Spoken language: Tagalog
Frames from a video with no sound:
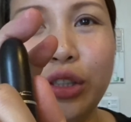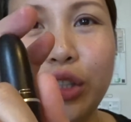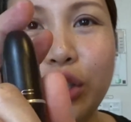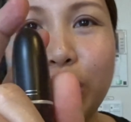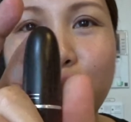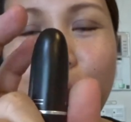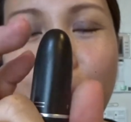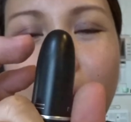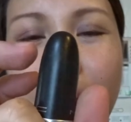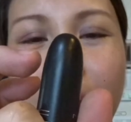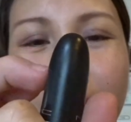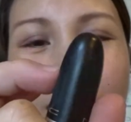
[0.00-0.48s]

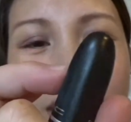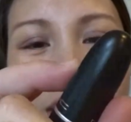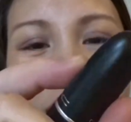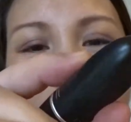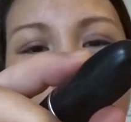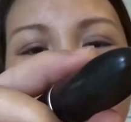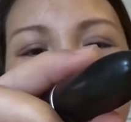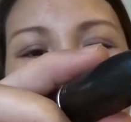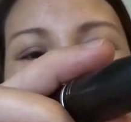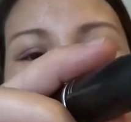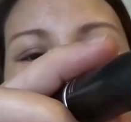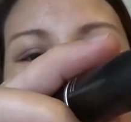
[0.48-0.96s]
this one
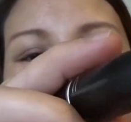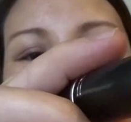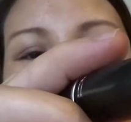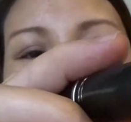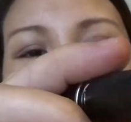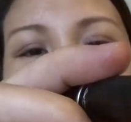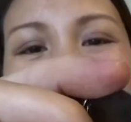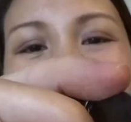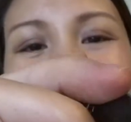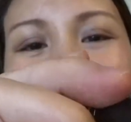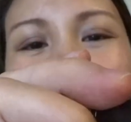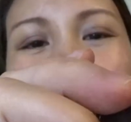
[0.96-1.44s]

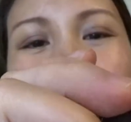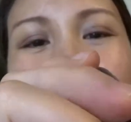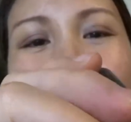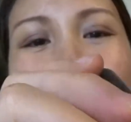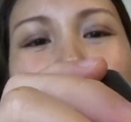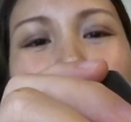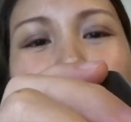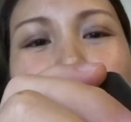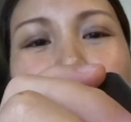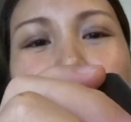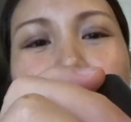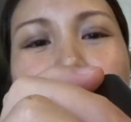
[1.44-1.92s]
is
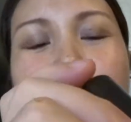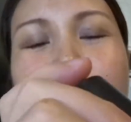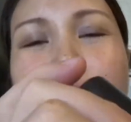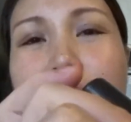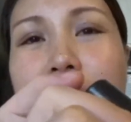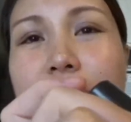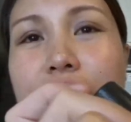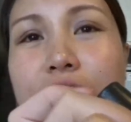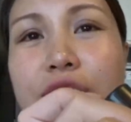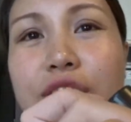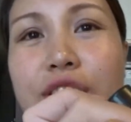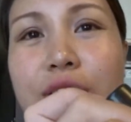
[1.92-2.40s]
I brought
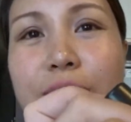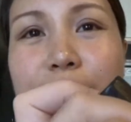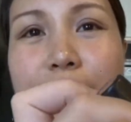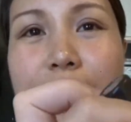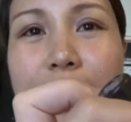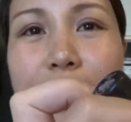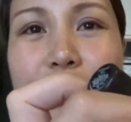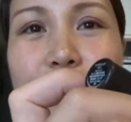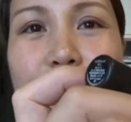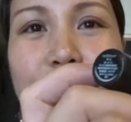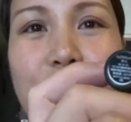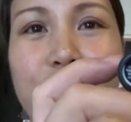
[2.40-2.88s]
here in
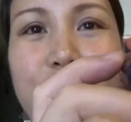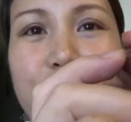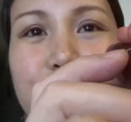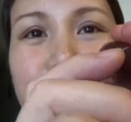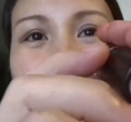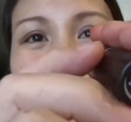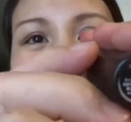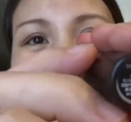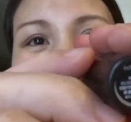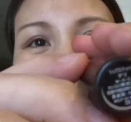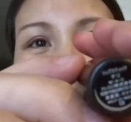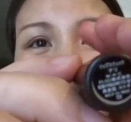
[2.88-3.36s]
Japan
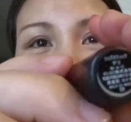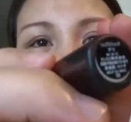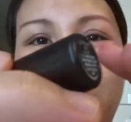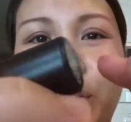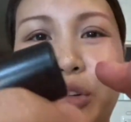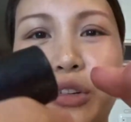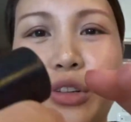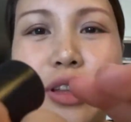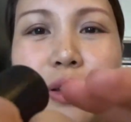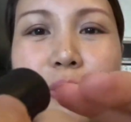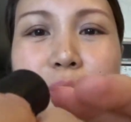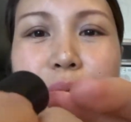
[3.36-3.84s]
also.
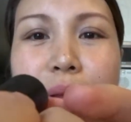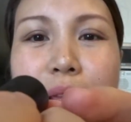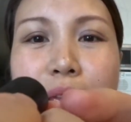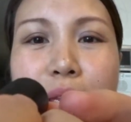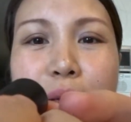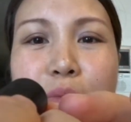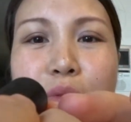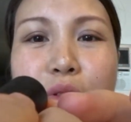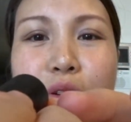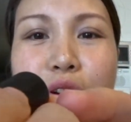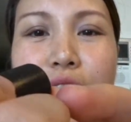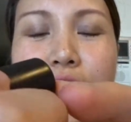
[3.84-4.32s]
So the
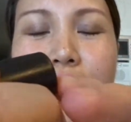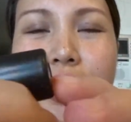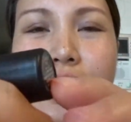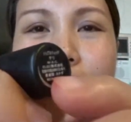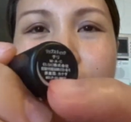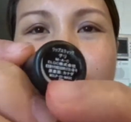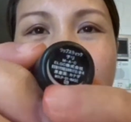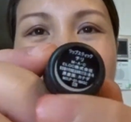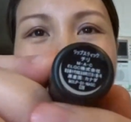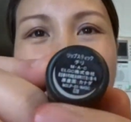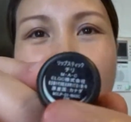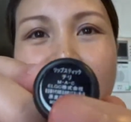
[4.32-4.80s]
flavor
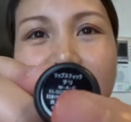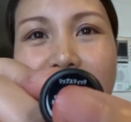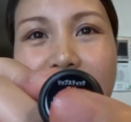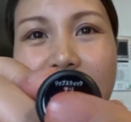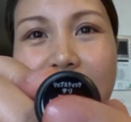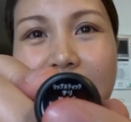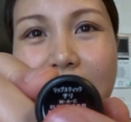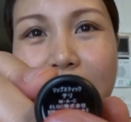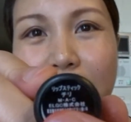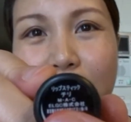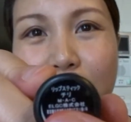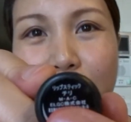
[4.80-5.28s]
is
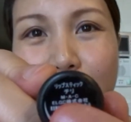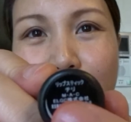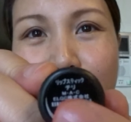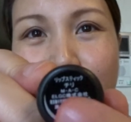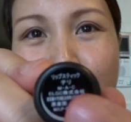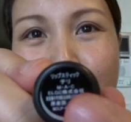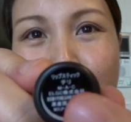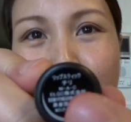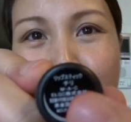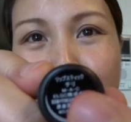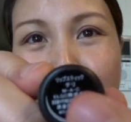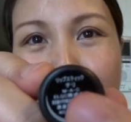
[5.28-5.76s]
chili.
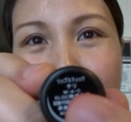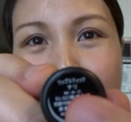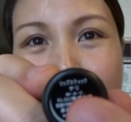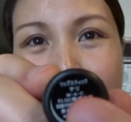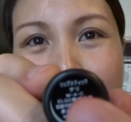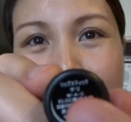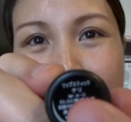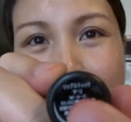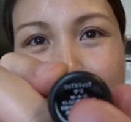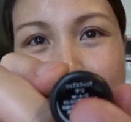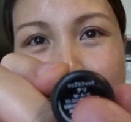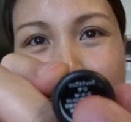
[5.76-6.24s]
If you read
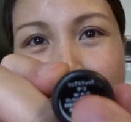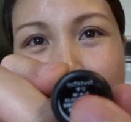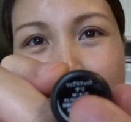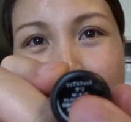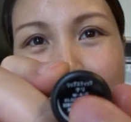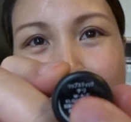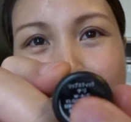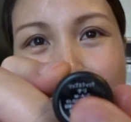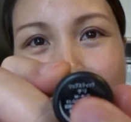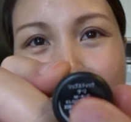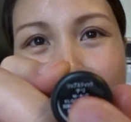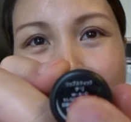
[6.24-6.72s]
this
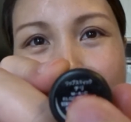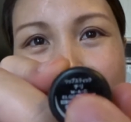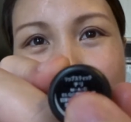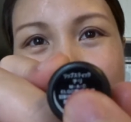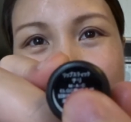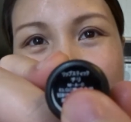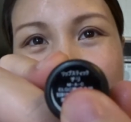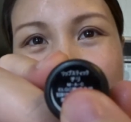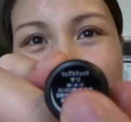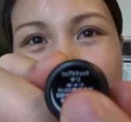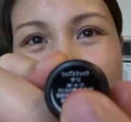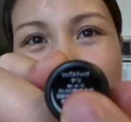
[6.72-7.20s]

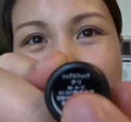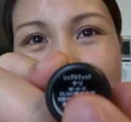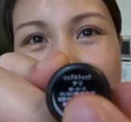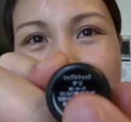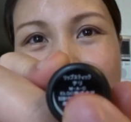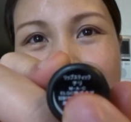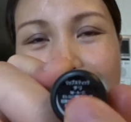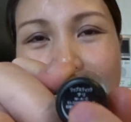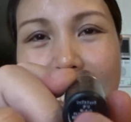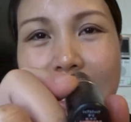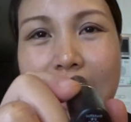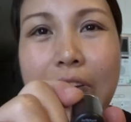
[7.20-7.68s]
katakana,
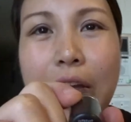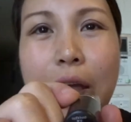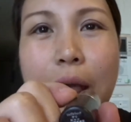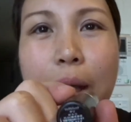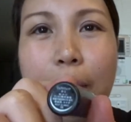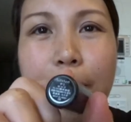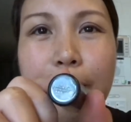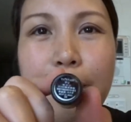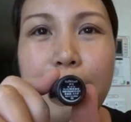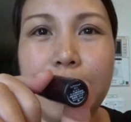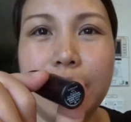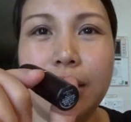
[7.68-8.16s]
chili.
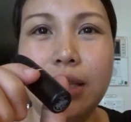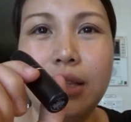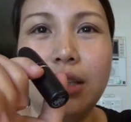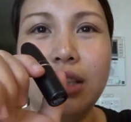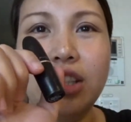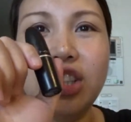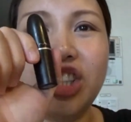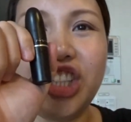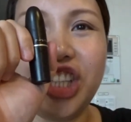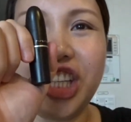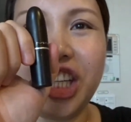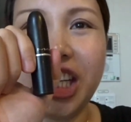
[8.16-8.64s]
But
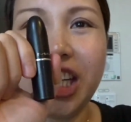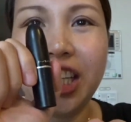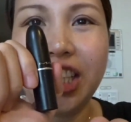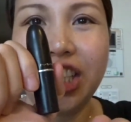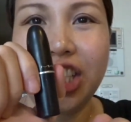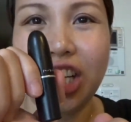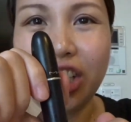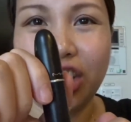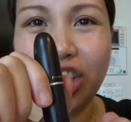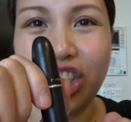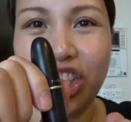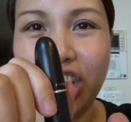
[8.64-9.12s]
chili
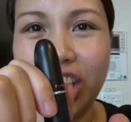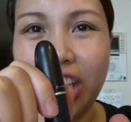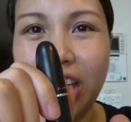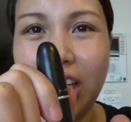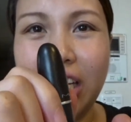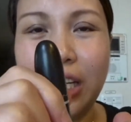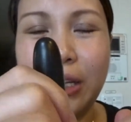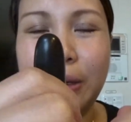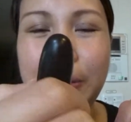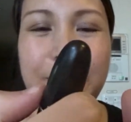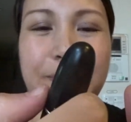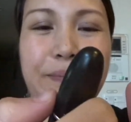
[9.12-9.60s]
siya,
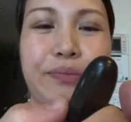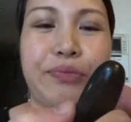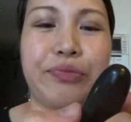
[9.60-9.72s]
chili.